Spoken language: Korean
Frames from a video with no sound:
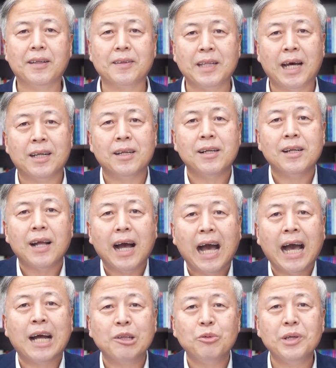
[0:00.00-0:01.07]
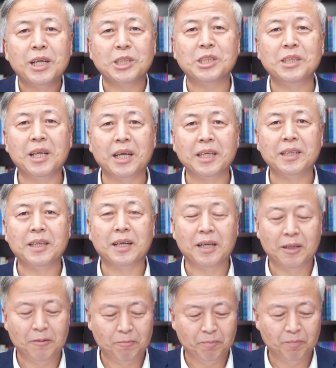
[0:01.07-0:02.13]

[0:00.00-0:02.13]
나를 안위하시나이다.